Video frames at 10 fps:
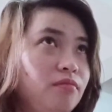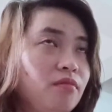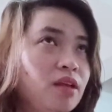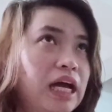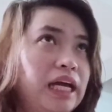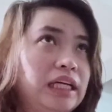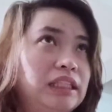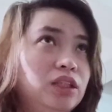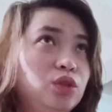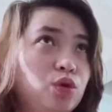Ayan,
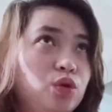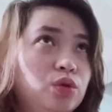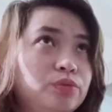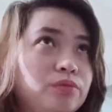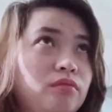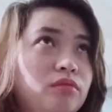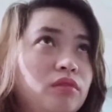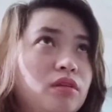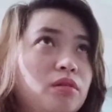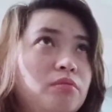ito,
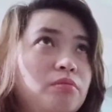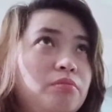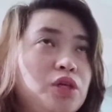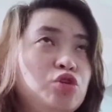medyo